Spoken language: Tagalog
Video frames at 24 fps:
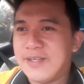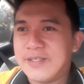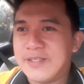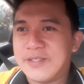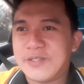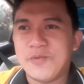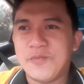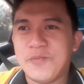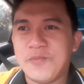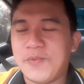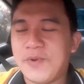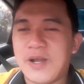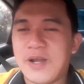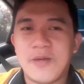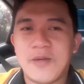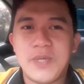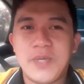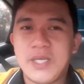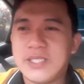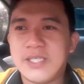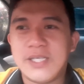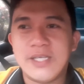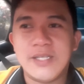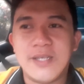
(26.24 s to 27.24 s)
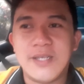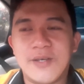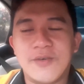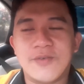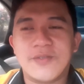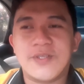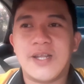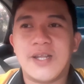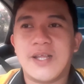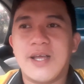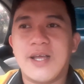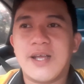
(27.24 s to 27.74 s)
Sobrang busy, hindi ko
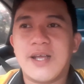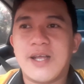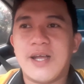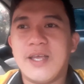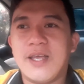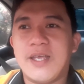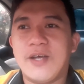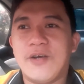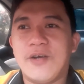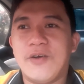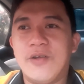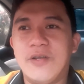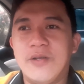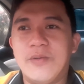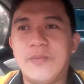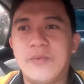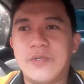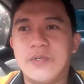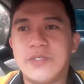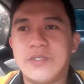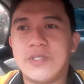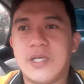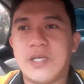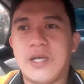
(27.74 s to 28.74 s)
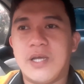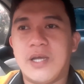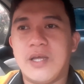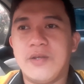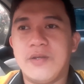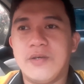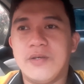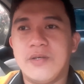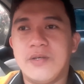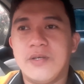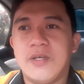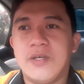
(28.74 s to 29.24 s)
talaga kaya almost uh,
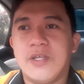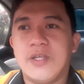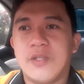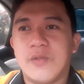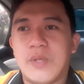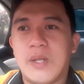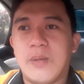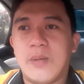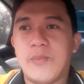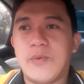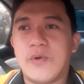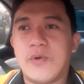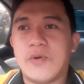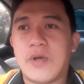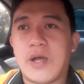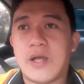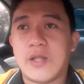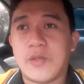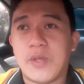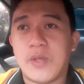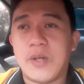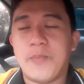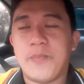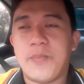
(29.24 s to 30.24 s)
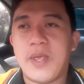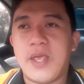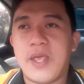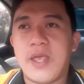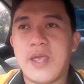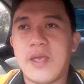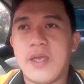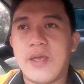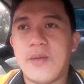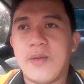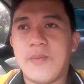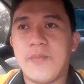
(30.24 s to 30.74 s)
ano, 12, uh, 12
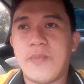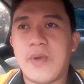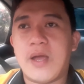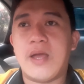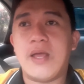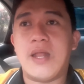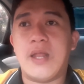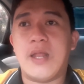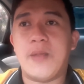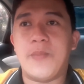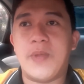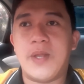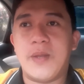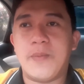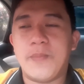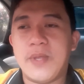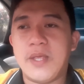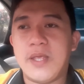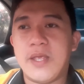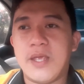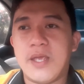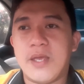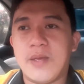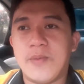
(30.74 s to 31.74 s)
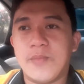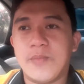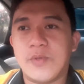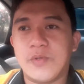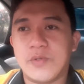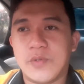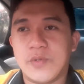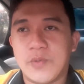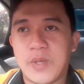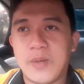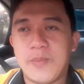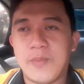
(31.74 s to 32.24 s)
p.m., uh, 11 p.m.
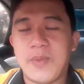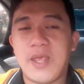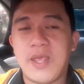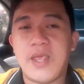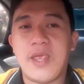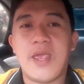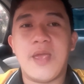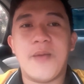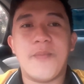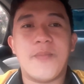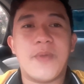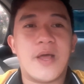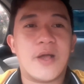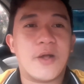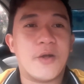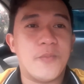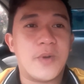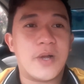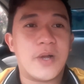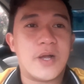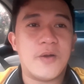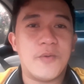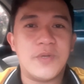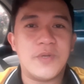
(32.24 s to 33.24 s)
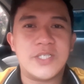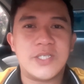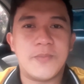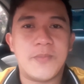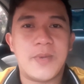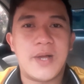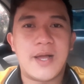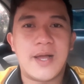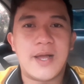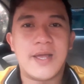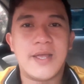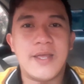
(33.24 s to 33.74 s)
to 12 p.m. na ako makauwi sa
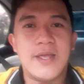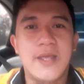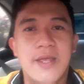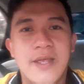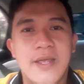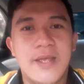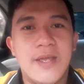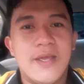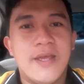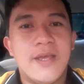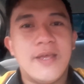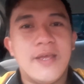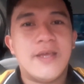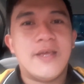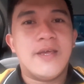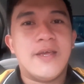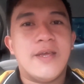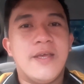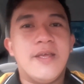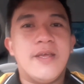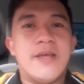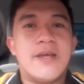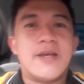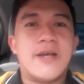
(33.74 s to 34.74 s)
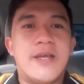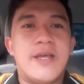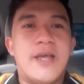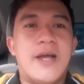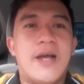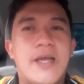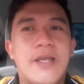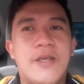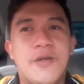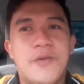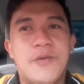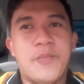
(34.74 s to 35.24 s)
bahay. Kaya
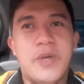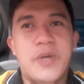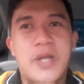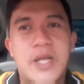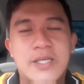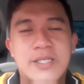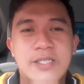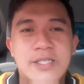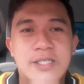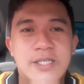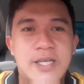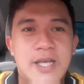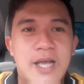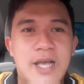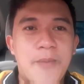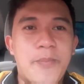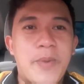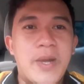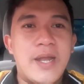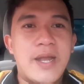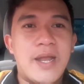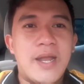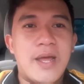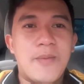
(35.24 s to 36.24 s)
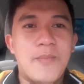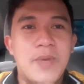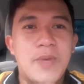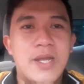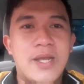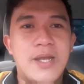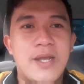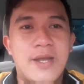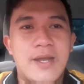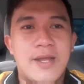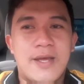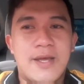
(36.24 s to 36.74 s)
ngayon pinagsisikapan
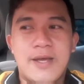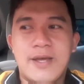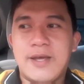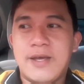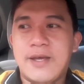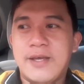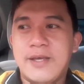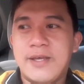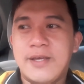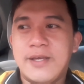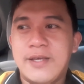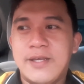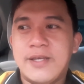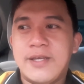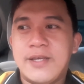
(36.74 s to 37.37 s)
namin na uh,